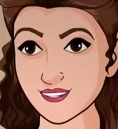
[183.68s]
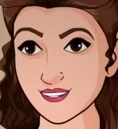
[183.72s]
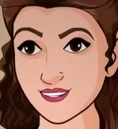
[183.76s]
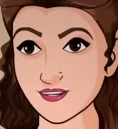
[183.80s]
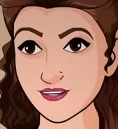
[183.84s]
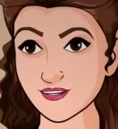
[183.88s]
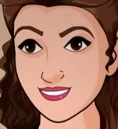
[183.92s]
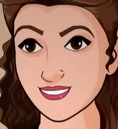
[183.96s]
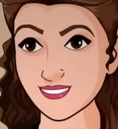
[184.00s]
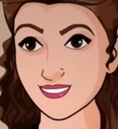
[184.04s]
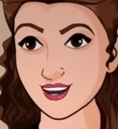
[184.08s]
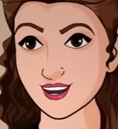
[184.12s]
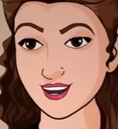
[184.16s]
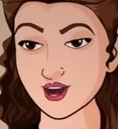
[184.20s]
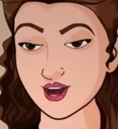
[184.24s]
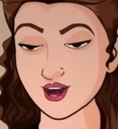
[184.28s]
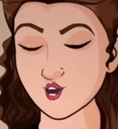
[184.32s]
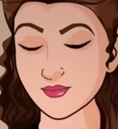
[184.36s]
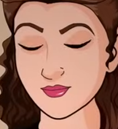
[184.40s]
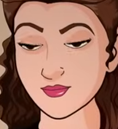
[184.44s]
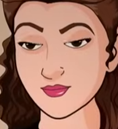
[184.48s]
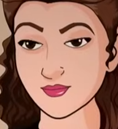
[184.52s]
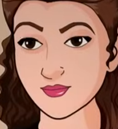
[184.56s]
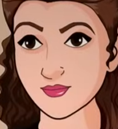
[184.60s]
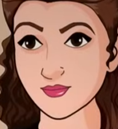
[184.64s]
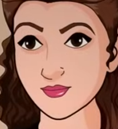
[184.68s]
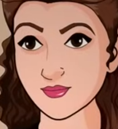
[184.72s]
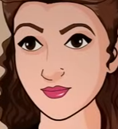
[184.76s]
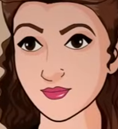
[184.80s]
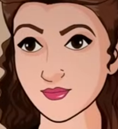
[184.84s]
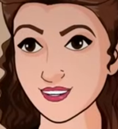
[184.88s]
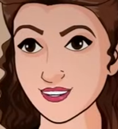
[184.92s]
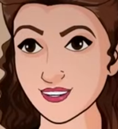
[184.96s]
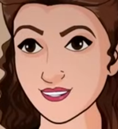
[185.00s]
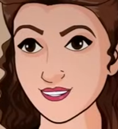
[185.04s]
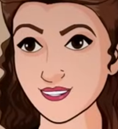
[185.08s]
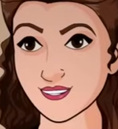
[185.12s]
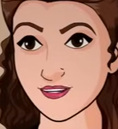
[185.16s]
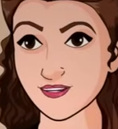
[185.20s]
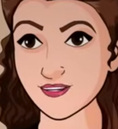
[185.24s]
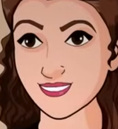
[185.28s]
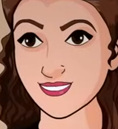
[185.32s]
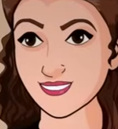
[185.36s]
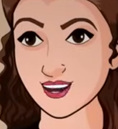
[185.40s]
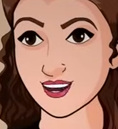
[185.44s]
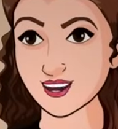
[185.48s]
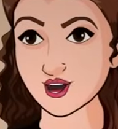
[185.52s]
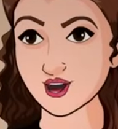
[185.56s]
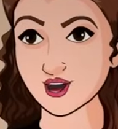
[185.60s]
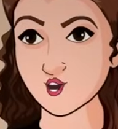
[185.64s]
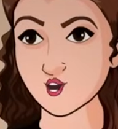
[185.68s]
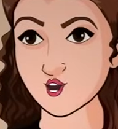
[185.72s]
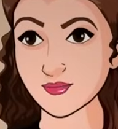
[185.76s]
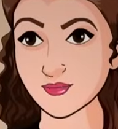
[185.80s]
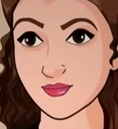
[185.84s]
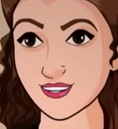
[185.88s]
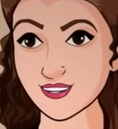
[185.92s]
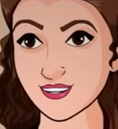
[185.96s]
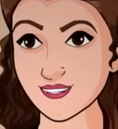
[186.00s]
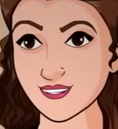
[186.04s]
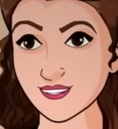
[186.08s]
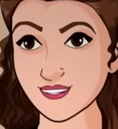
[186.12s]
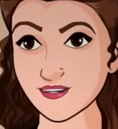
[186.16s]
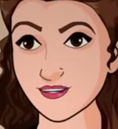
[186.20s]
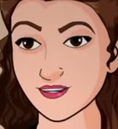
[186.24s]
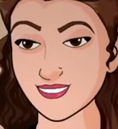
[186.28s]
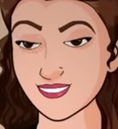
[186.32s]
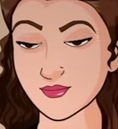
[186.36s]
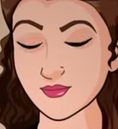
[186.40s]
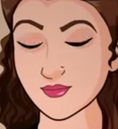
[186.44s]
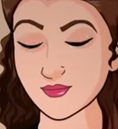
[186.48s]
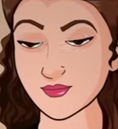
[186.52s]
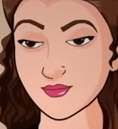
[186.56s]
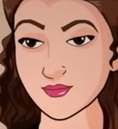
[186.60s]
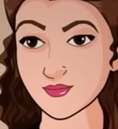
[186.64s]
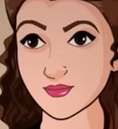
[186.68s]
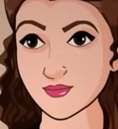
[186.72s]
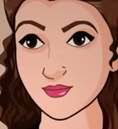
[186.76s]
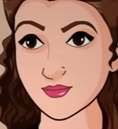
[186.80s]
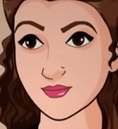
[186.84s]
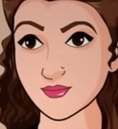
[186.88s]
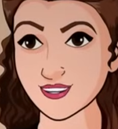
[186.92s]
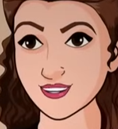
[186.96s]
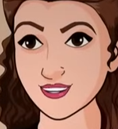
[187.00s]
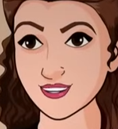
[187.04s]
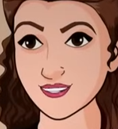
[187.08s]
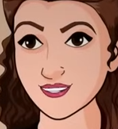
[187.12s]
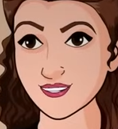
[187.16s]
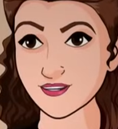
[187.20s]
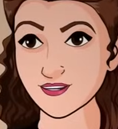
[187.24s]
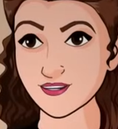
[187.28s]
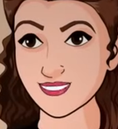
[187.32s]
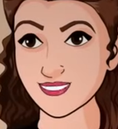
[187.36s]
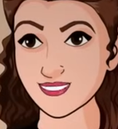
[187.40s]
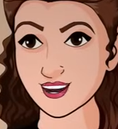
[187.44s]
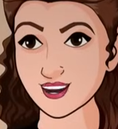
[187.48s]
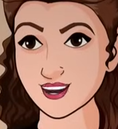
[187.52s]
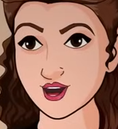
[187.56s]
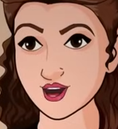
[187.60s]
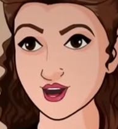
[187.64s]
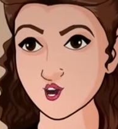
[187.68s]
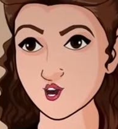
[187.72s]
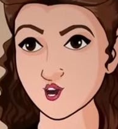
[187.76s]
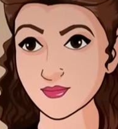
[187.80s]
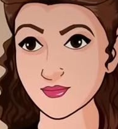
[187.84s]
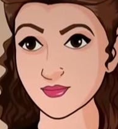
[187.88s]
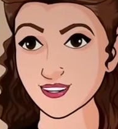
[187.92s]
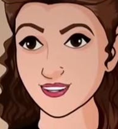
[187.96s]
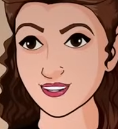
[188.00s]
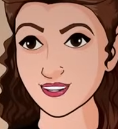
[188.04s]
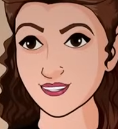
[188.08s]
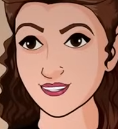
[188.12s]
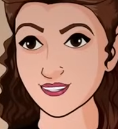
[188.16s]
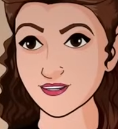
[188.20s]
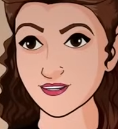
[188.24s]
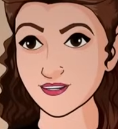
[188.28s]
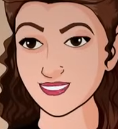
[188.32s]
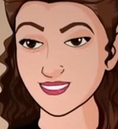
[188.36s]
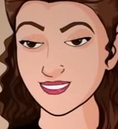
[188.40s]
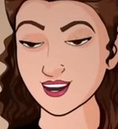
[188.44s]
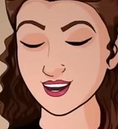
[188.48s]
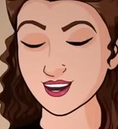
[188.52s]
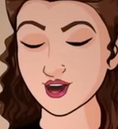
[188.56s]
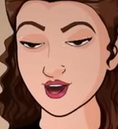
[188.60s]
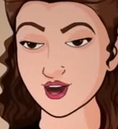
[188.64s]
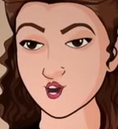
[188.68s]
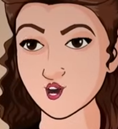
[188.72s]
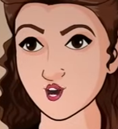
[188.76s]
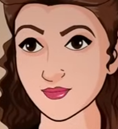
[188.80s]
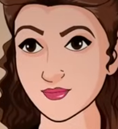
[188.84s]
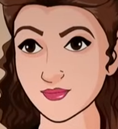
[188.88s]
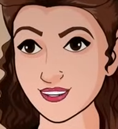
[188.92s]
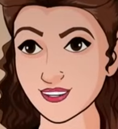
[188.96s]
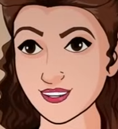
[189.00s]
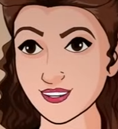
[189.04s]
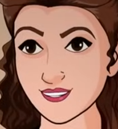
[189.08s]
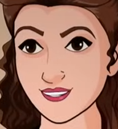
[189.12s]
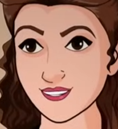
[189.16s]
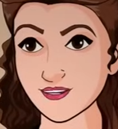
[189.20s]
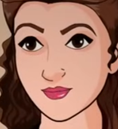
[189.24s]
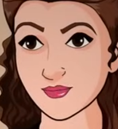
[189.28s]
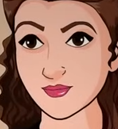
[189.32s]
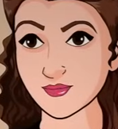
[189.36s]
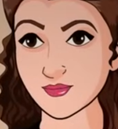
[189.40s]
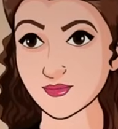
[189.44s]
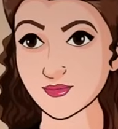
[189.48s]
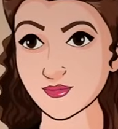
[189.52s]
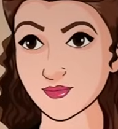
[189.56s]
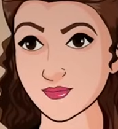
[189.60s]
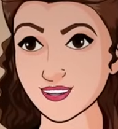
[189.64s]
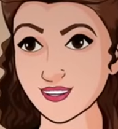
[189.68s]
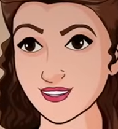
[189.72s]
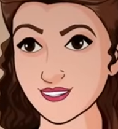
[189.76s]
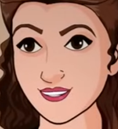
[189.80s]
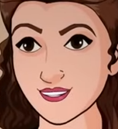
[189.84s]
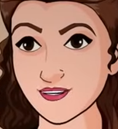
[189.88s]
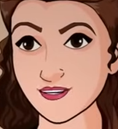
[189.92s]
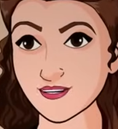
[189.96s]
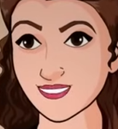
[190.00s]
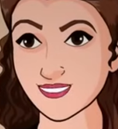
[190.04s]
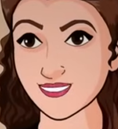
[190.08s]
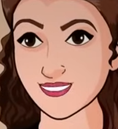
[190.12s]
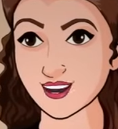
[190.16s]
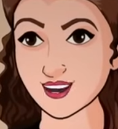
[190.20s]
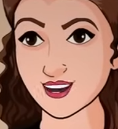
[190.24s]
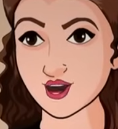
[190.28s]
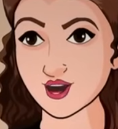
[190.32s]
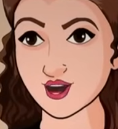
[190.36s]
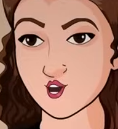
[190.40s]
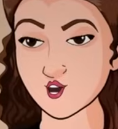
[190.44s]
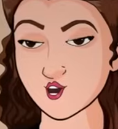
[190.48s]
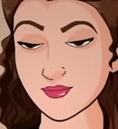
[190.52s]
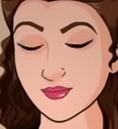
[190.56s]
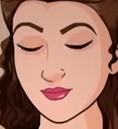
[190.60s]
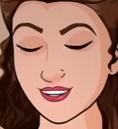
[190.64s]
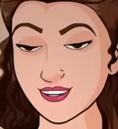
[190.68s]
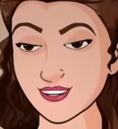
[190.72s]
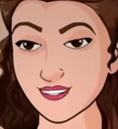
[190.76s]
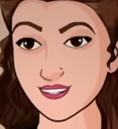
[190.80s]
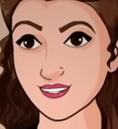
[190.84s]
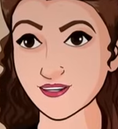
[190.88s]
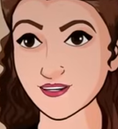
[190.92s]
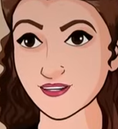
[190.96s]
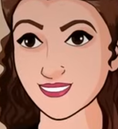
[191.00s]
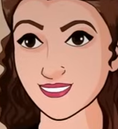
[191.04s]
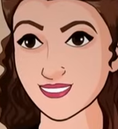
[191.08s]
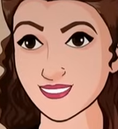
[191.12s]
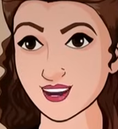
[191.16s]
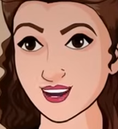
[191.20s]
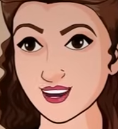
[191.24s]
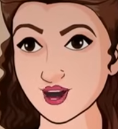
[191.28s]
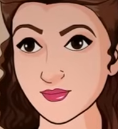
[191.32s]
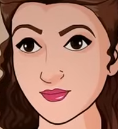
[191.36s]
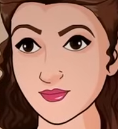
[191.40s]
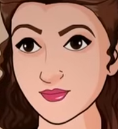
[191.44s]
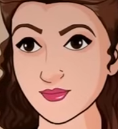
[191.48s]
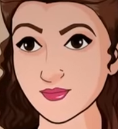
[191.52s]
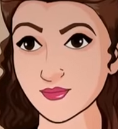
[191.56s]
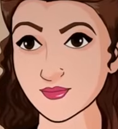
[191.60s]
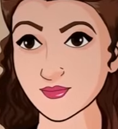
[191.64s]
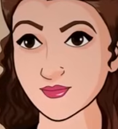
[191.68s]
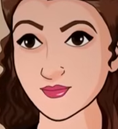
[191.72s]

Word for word: मामा यू you नो know, कि मैं किसी और से प्यार करती हूँ मुझे नहीं पता कि माधव कैसा लड़का होगा लेकिन मीत मेरे लिए सब कुछ है